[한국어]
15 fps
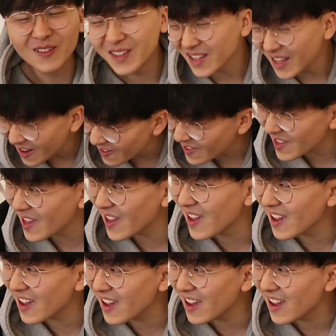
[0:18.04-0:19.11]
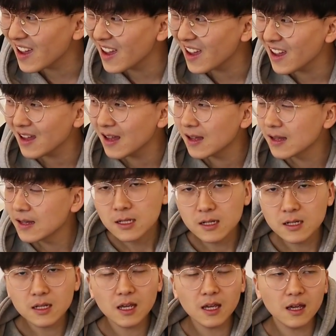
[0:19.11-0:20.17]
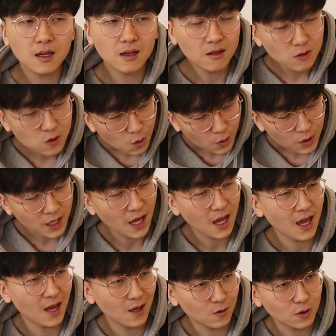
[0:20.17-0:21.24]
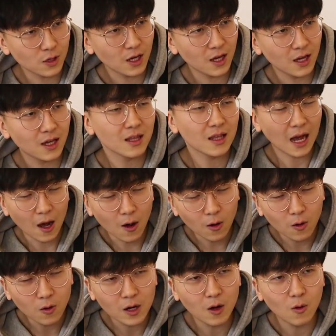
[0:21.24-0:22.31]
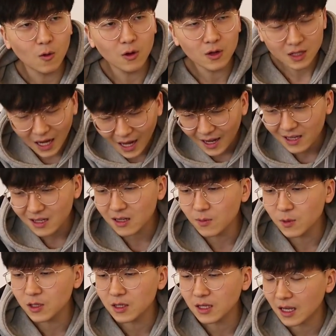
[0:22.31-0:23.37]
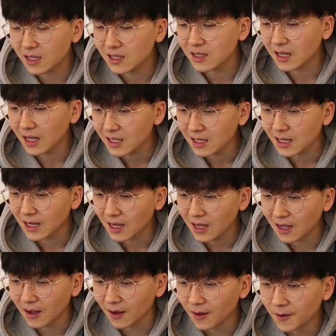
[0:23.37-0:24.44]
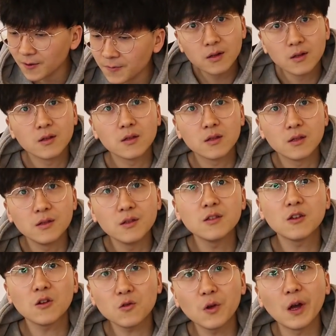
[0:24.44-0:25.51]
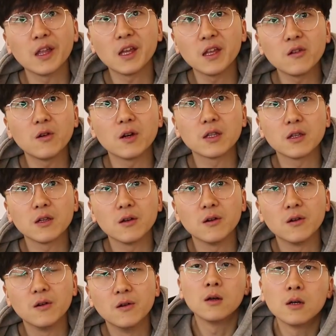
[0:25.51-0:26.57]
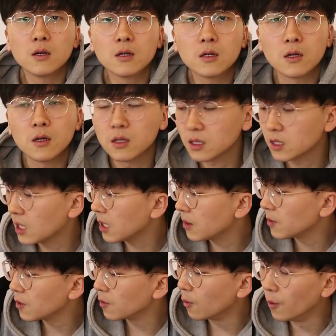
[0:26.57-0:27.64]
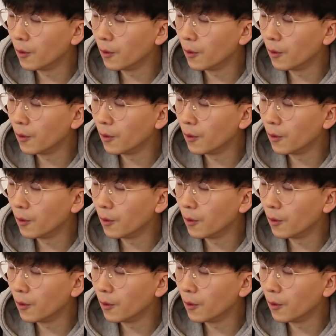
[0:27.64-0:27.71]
언제 나오니 이렇게 좋게 좋게 나오라고 타이르면서 얘기를 하니까 듣는 척도 안 하는 것 같아요 그렇다면